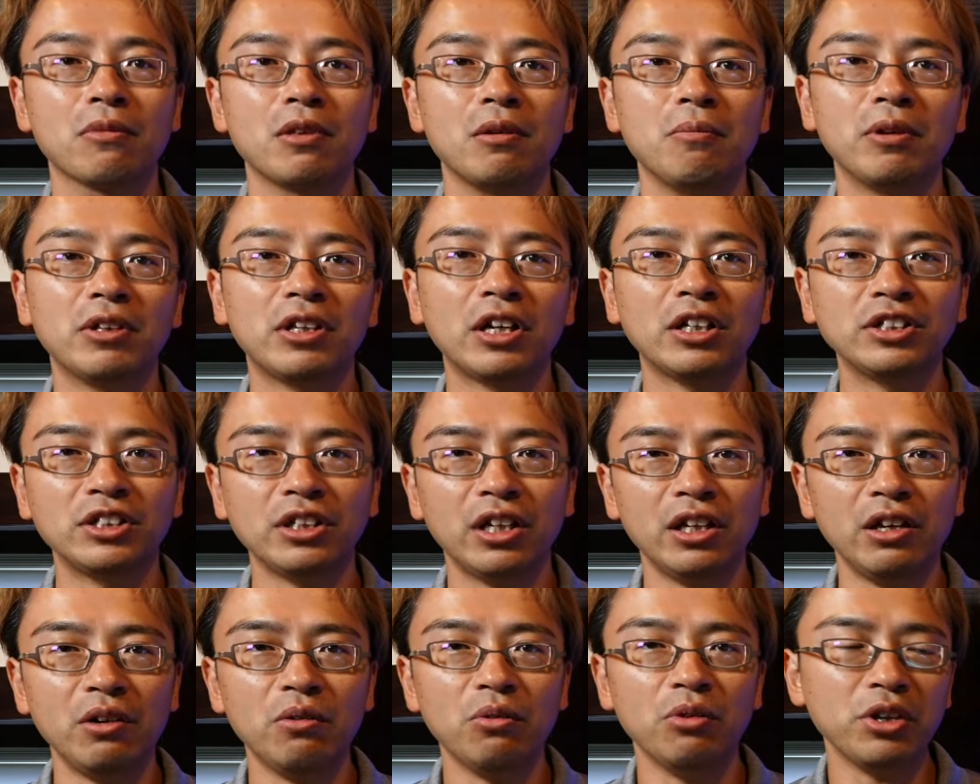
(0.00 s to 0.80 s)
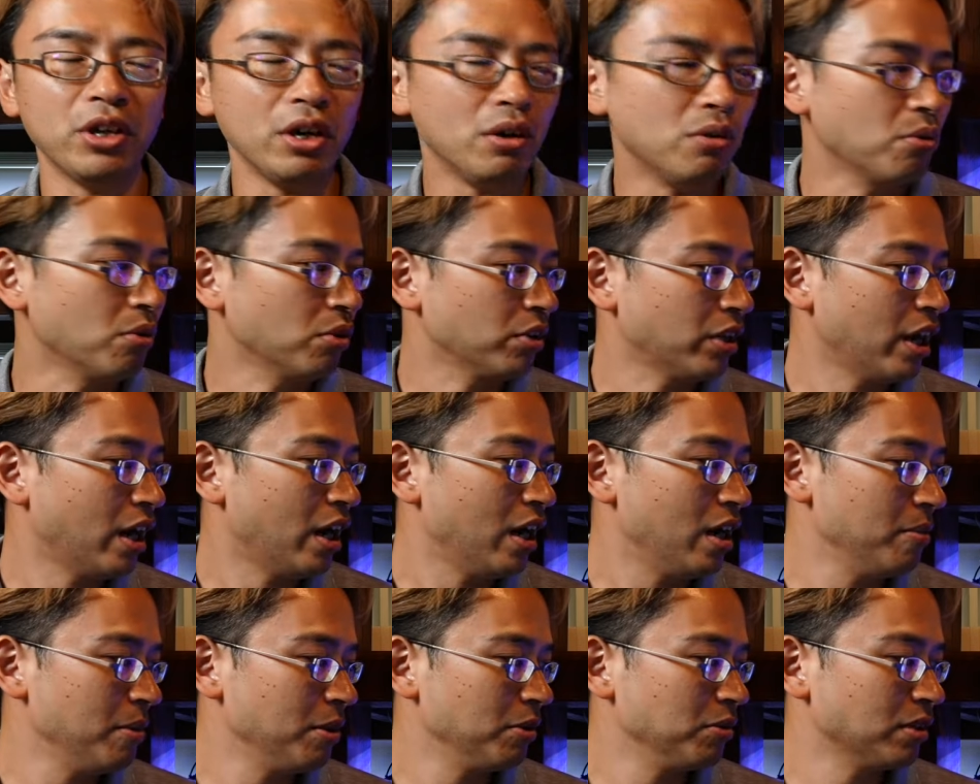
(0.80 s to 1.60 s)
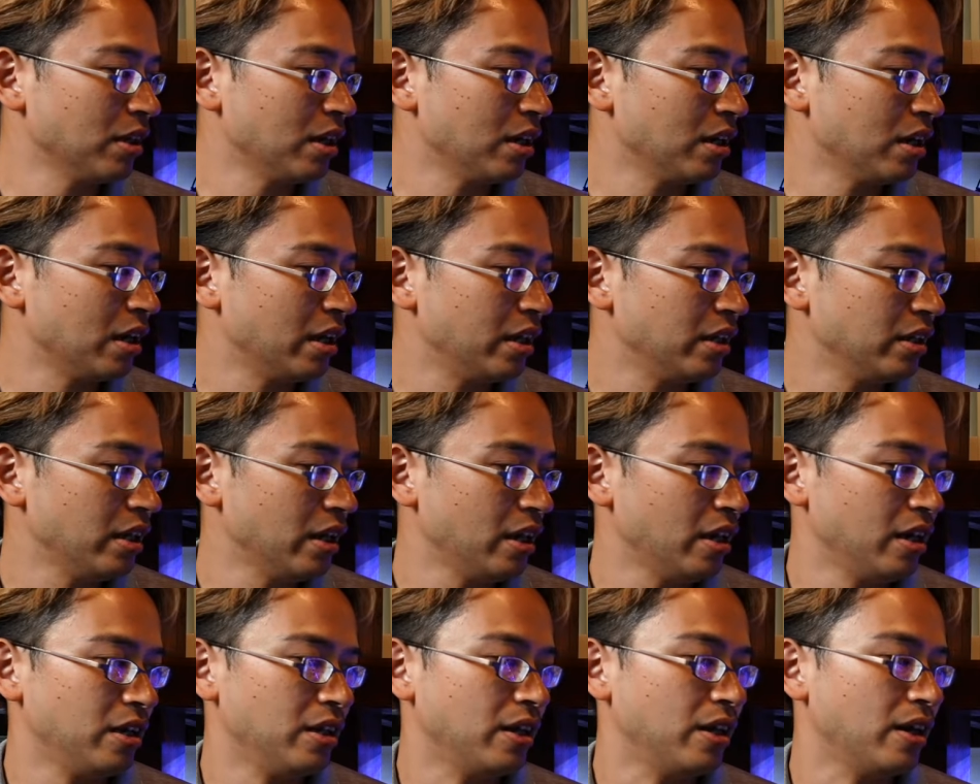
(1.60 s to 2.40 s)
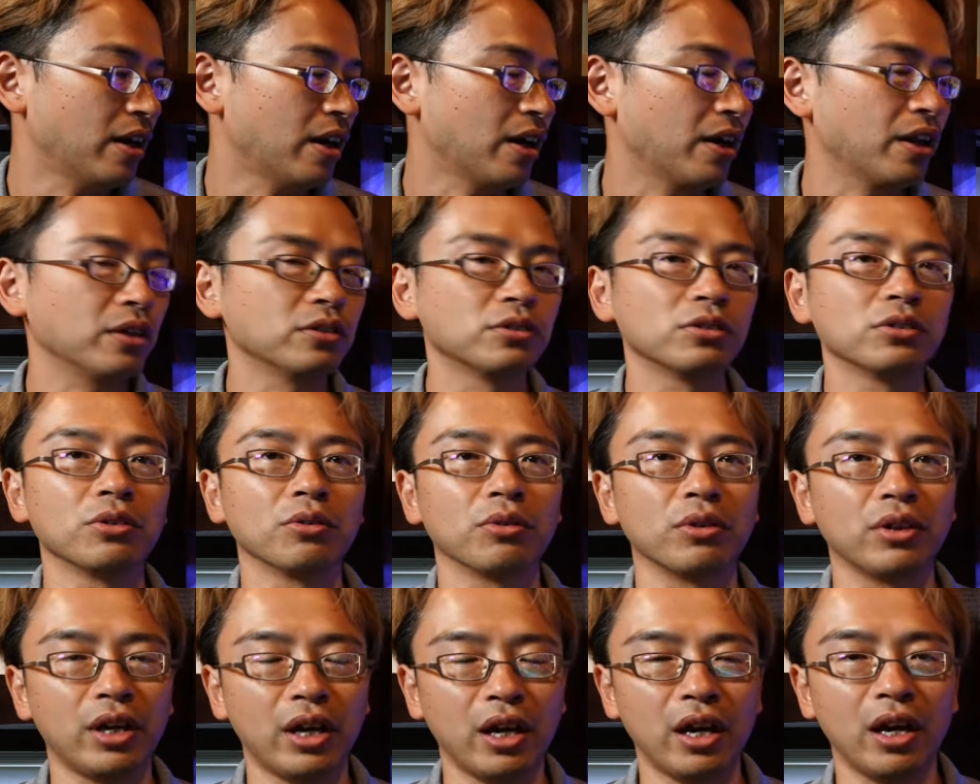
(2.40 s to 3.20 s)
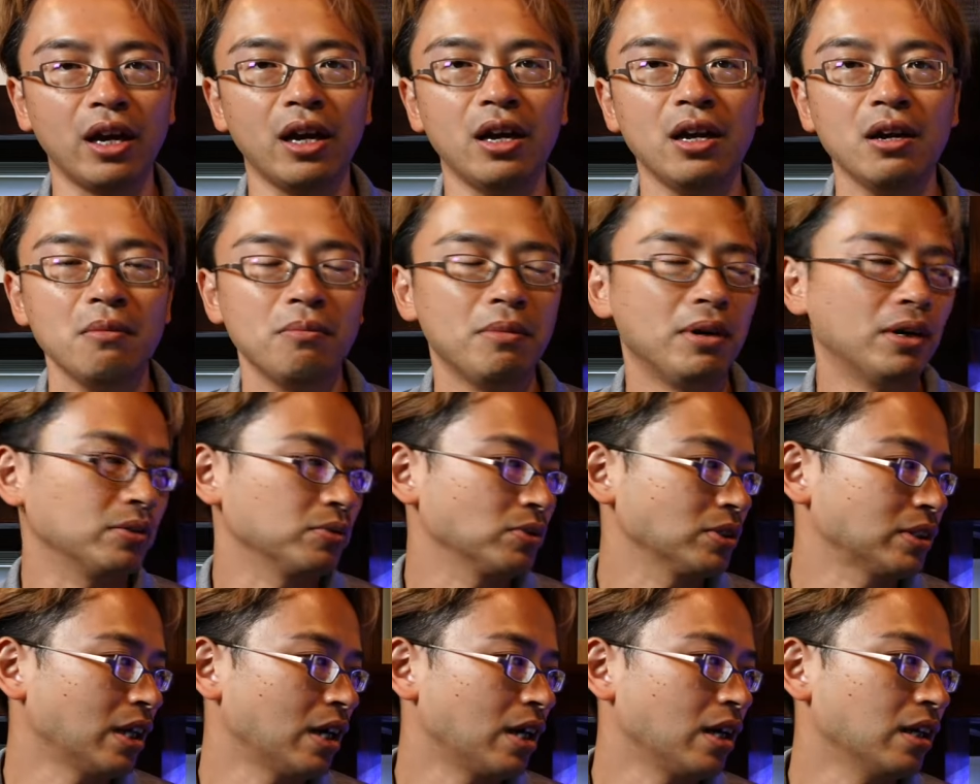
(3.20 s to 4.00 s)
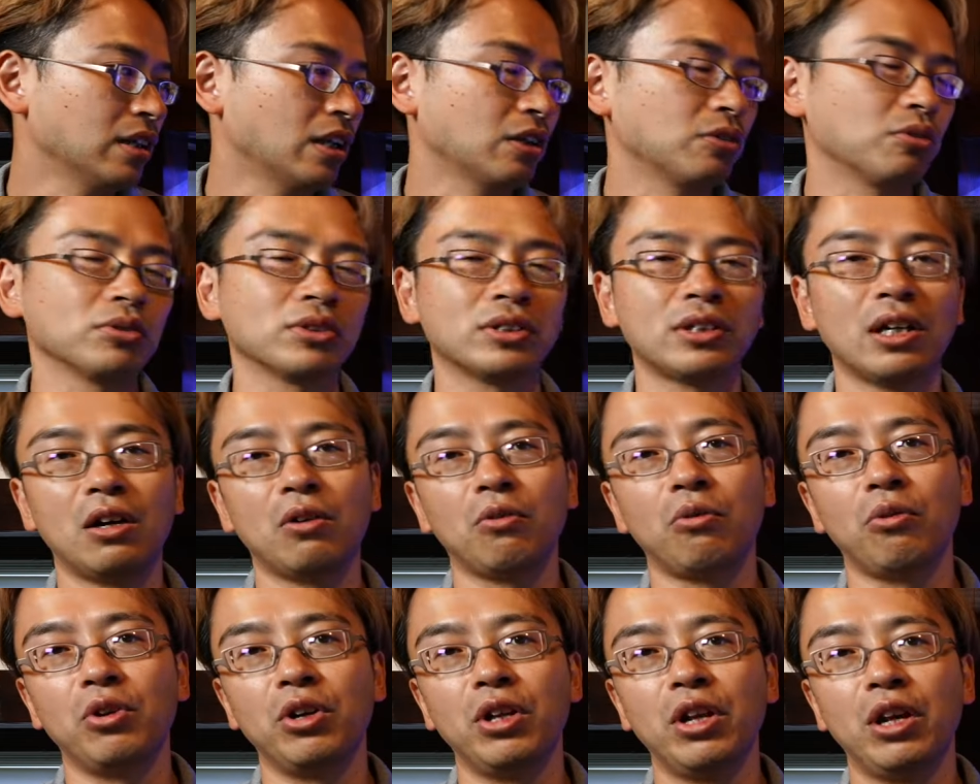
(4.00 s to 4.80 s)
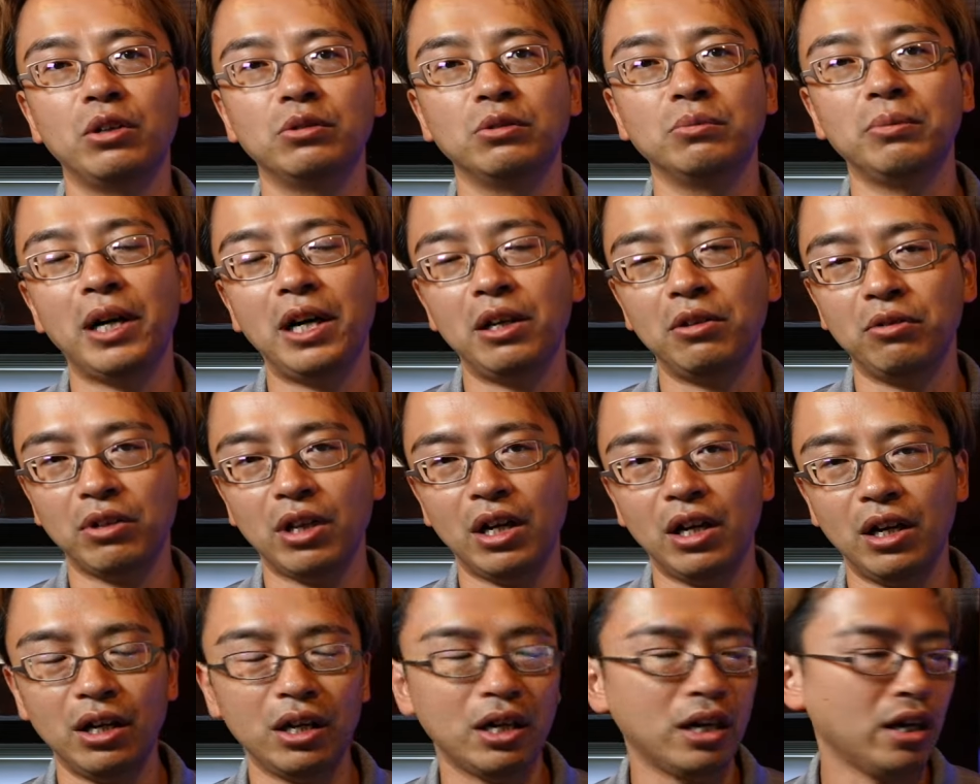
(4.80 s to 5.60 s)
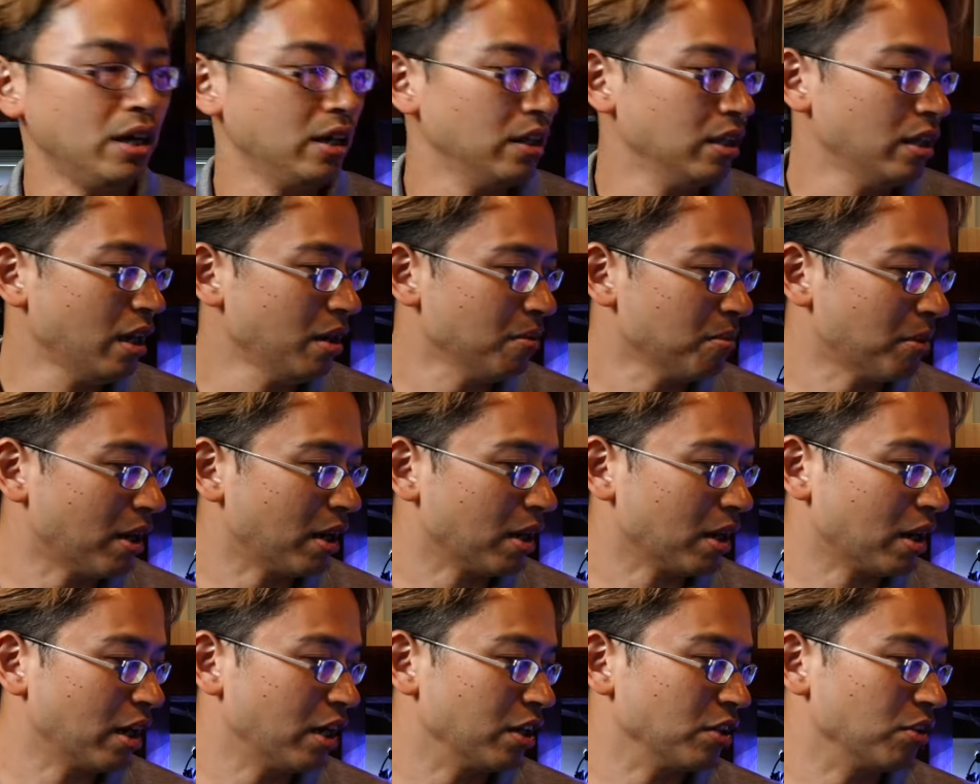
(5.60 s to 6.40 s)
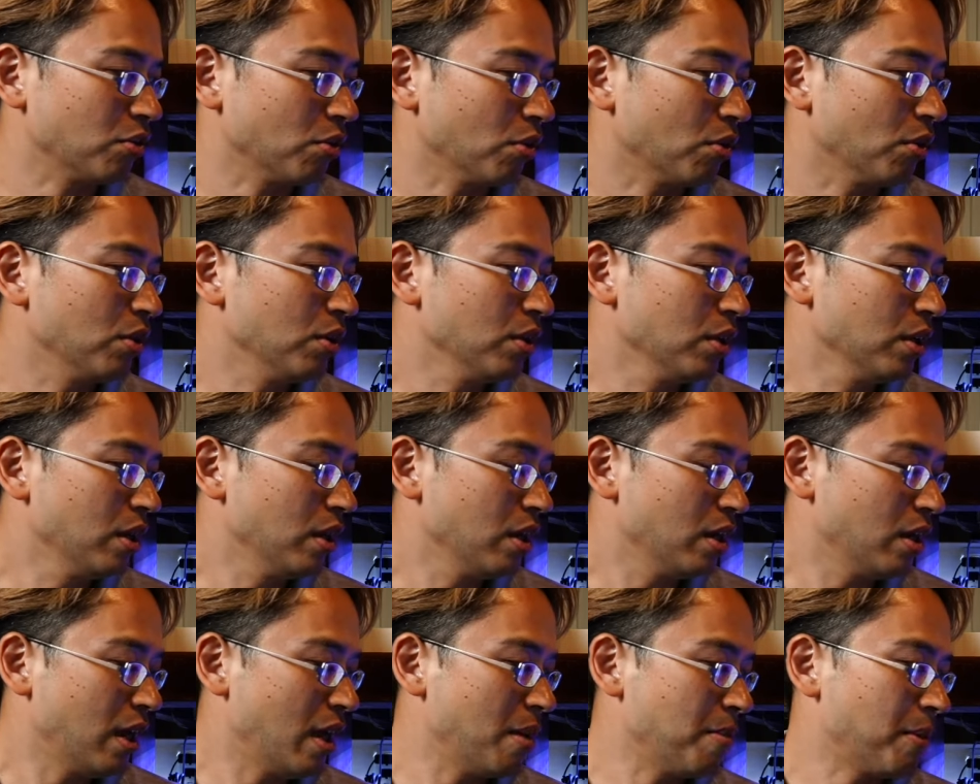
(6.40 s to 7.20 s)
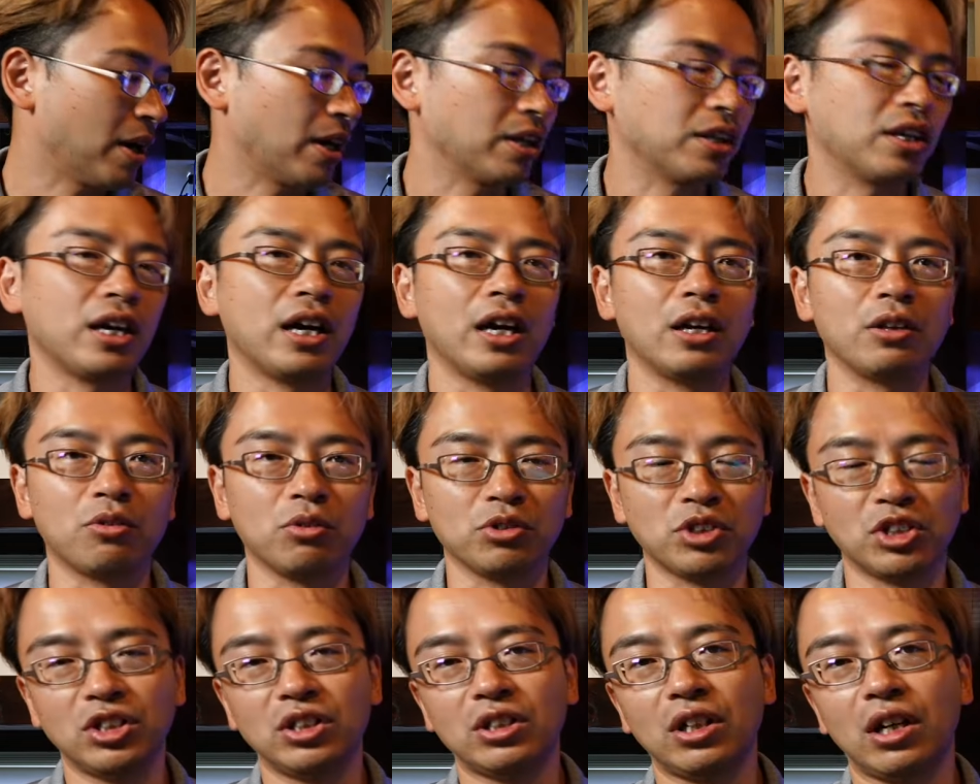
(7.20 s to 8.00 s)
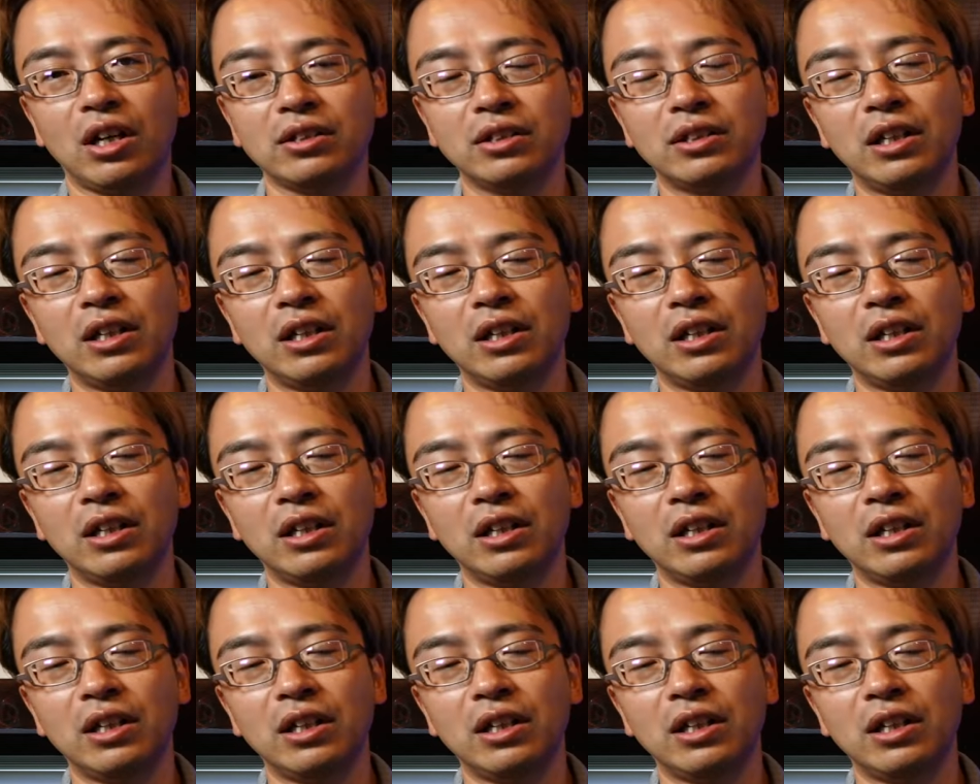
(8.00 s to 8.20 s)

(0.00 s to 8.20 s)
まあ、立ち上げ後結構ね早めの段階で入れられるので、まあ、お魚とサンゴ入れる前の段階で、まあ、貝とえー、マガキガイと知ったか